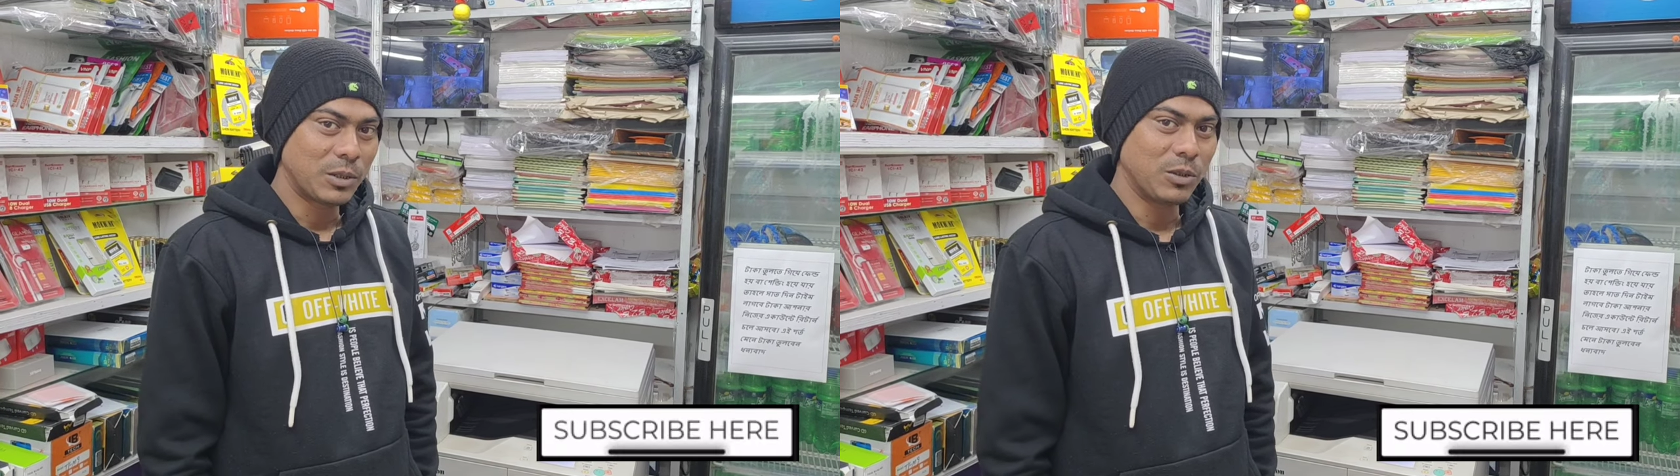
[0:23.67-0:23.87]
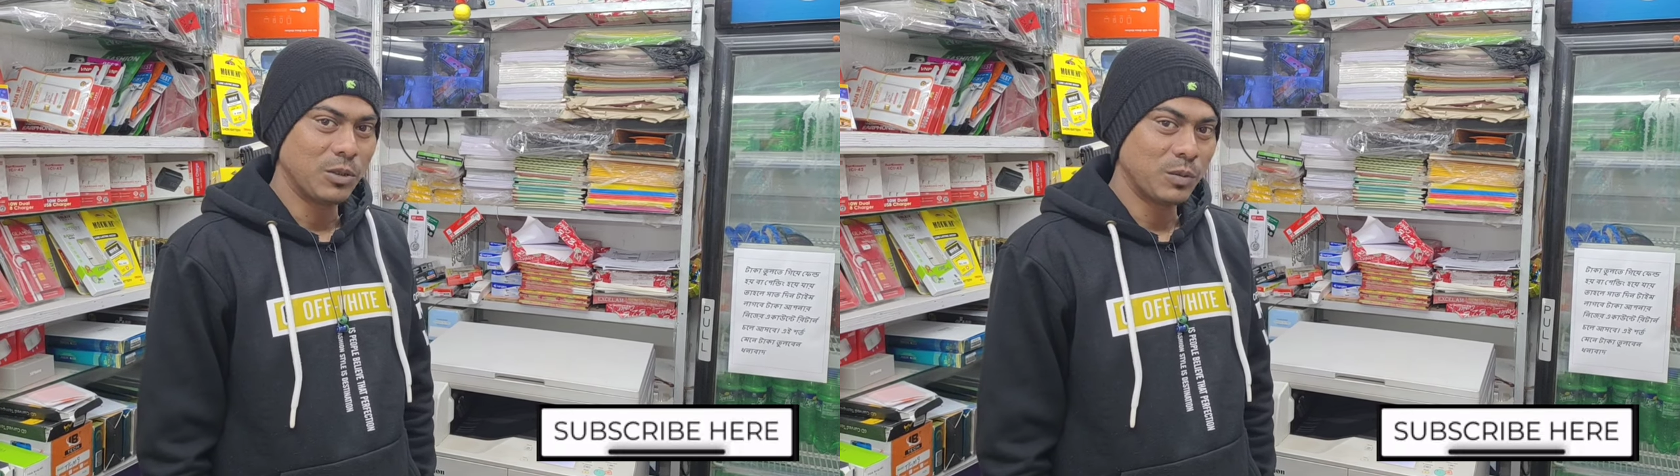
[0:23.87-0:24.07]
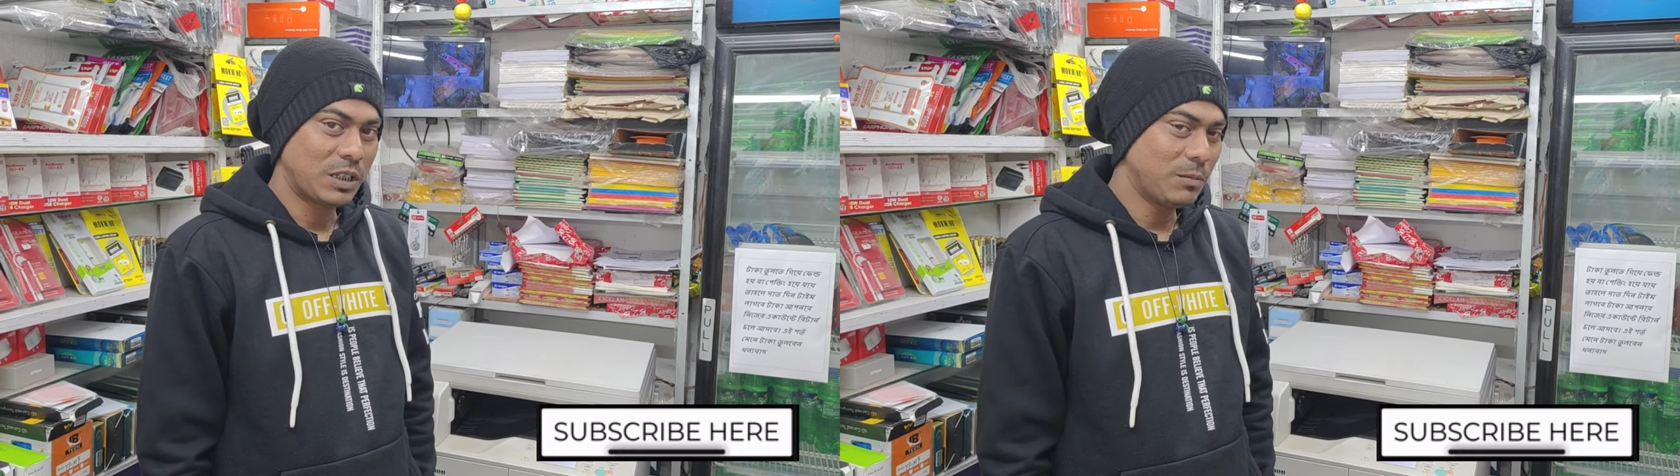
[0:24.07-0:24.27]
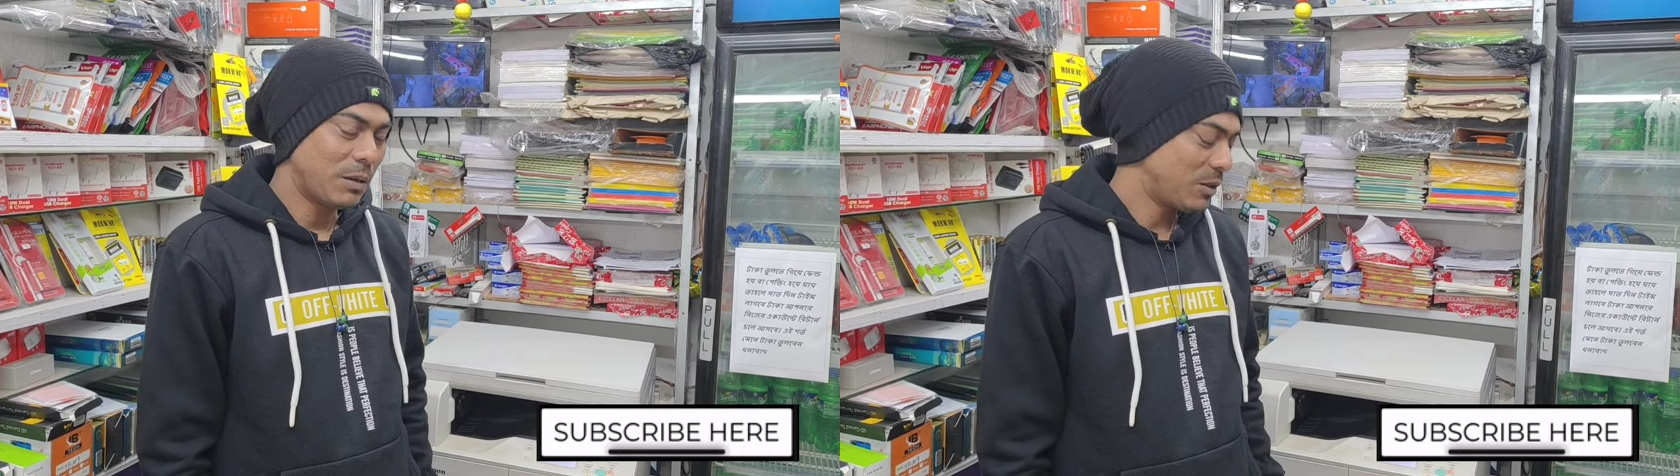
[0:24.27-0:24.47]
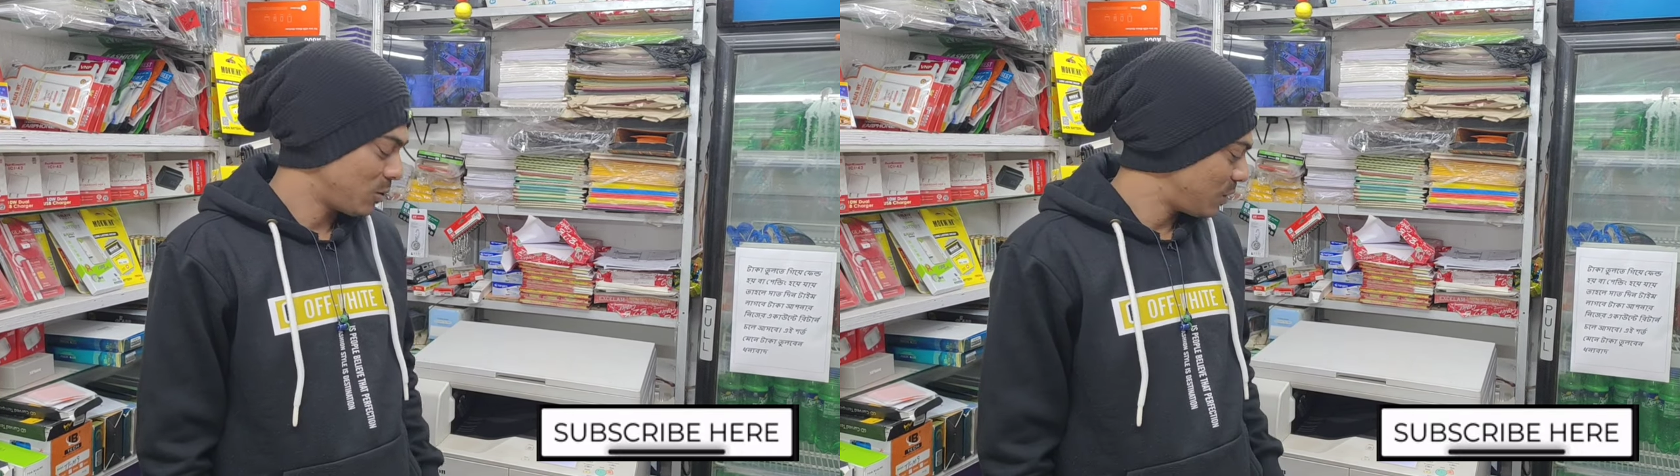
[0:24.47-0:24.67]
তো
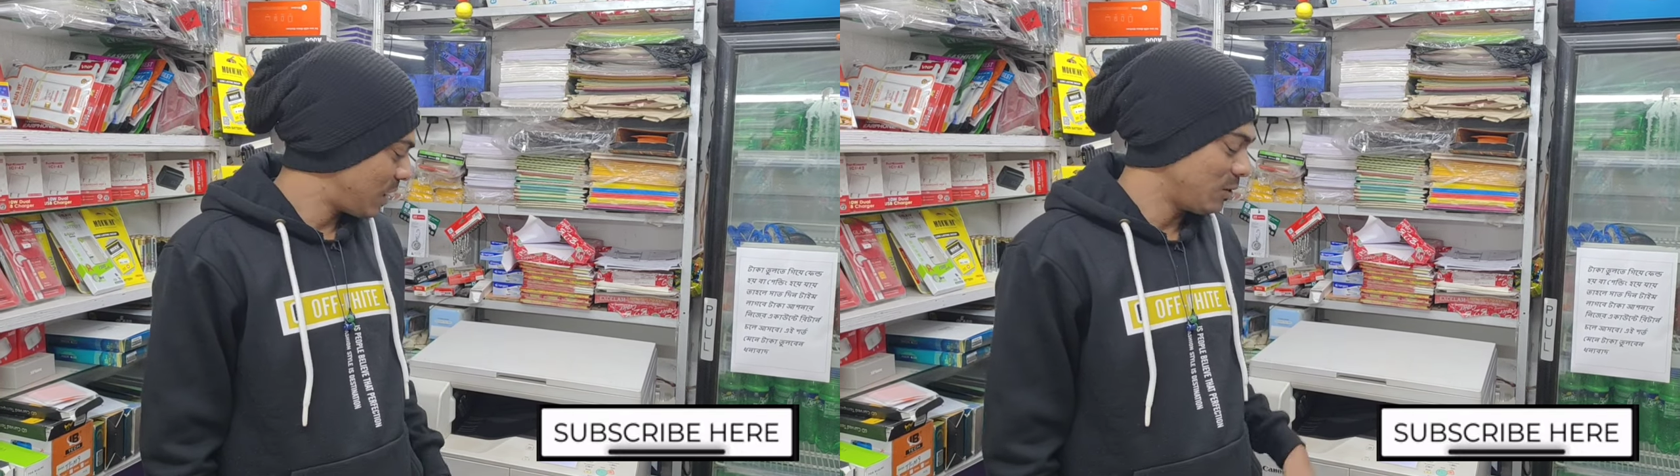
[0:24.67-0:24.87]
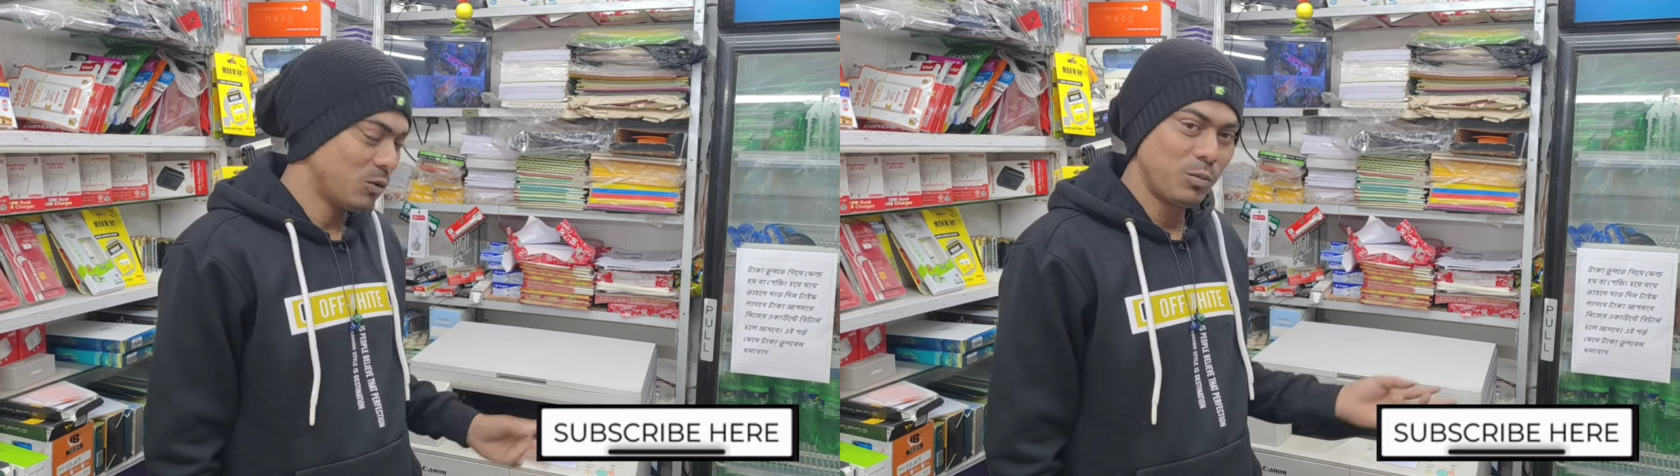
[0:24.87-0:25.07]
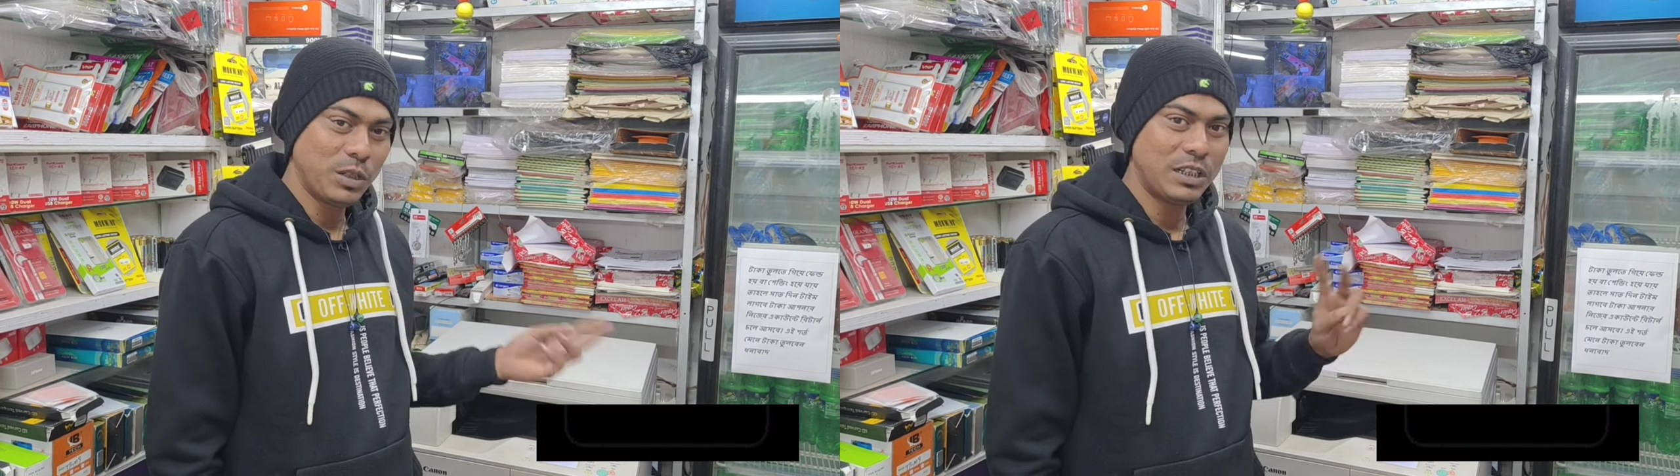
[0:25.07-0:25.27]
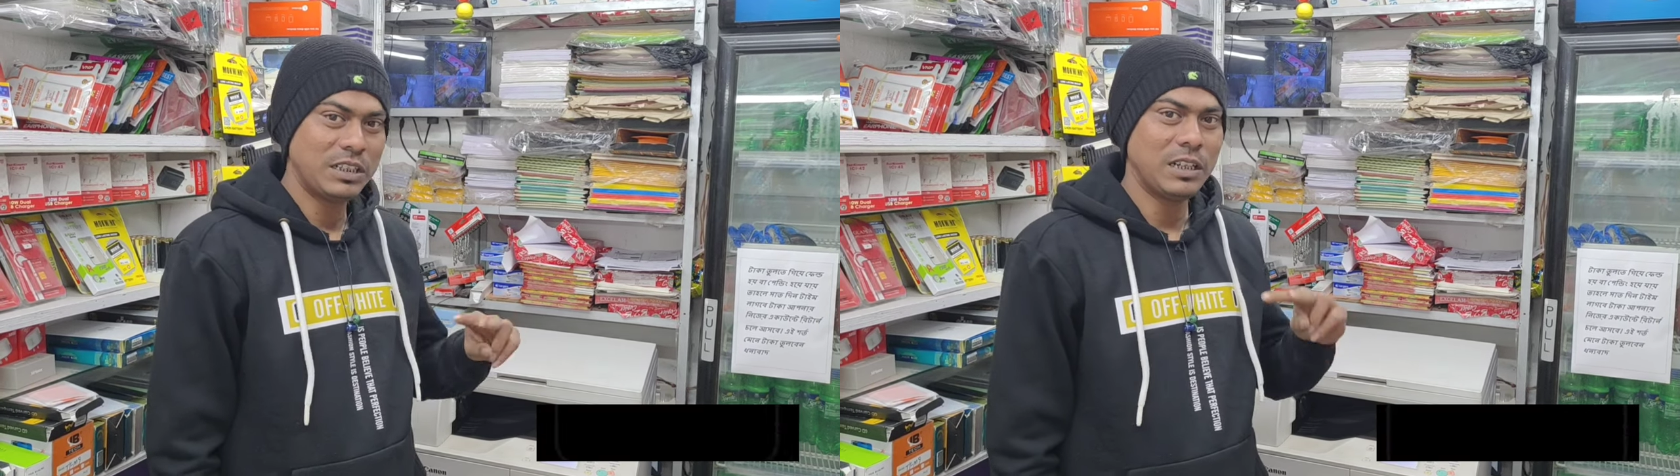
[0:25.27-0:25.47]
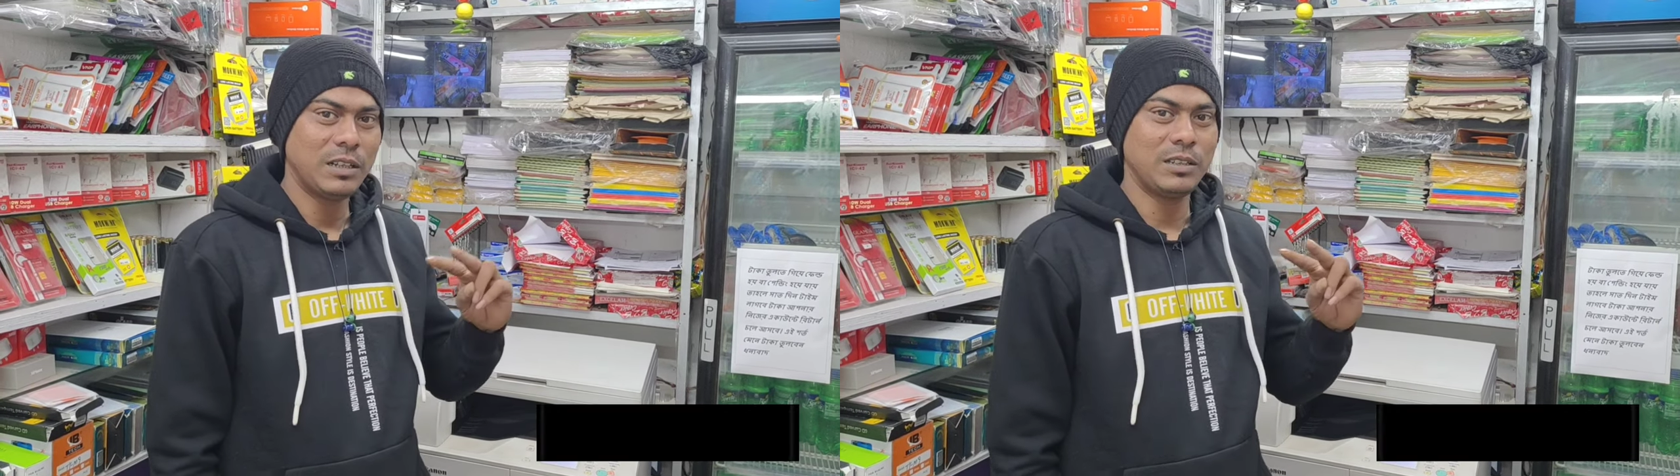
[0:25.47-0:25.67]
কিভাবে তোমরা দু পিট
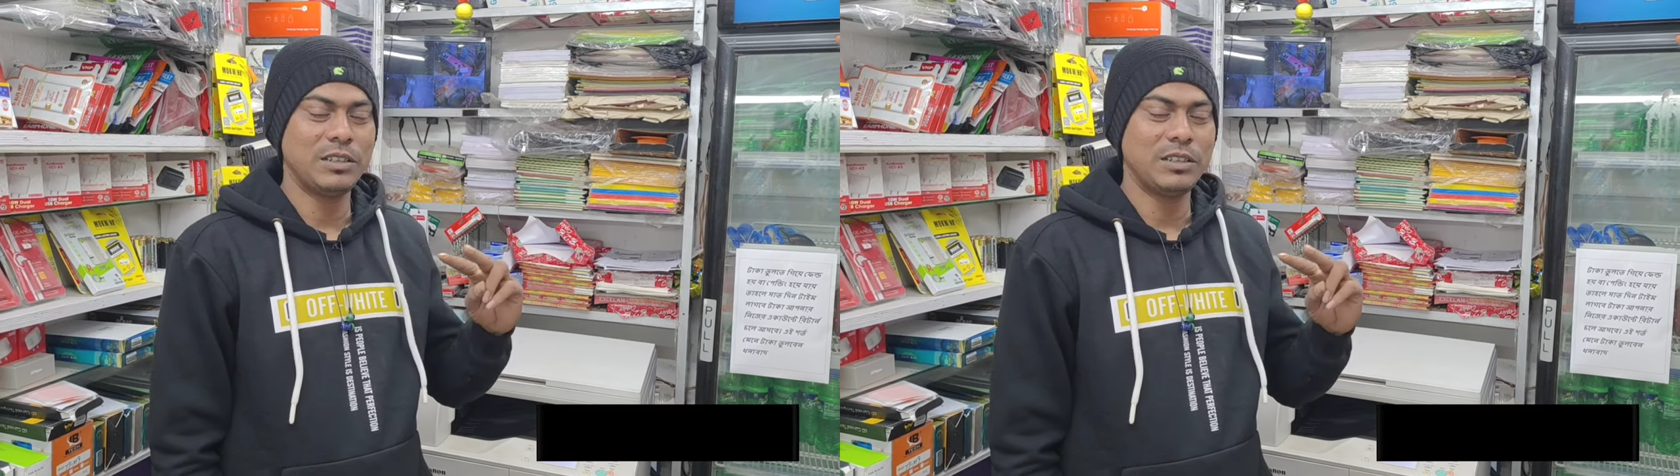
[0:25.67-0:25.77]
যা